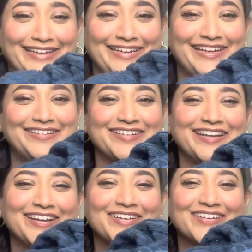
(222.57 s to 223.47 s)

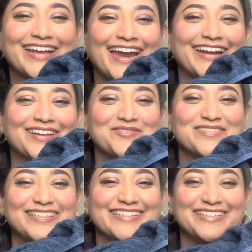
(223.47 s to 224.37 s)
literally look at him
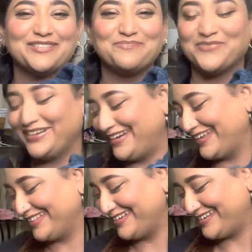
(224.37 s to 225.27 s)
he's
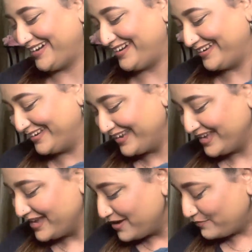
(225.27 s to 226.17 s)
pulling the towel
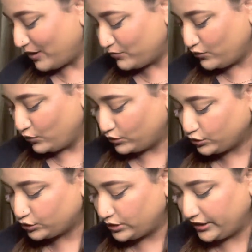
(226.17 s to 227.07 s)
babu no
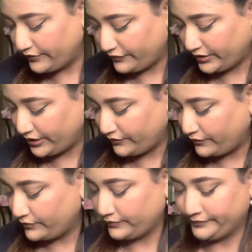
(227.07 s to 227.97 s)
leave leave
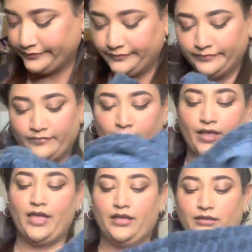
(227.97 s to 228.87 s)

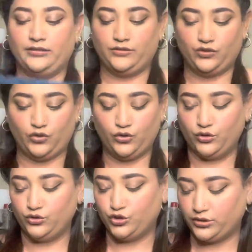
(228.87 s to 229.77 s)
सो
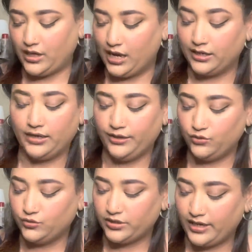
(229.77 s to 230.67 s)
so, जो टाल का
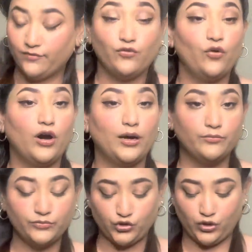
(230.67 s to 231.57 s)
यूज है वो हम
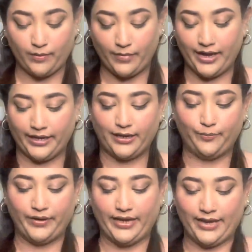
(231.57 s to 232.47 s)
जो हमारे
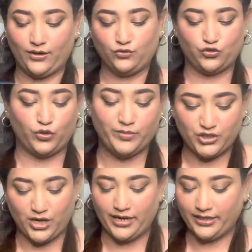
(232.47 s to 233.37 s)
कपड़े हैं उसको
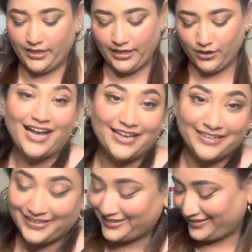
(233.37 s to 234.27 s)
बचाने के लिए
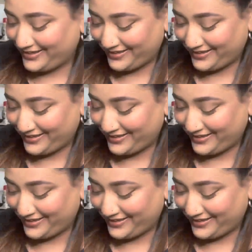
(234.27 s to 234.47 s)
अरे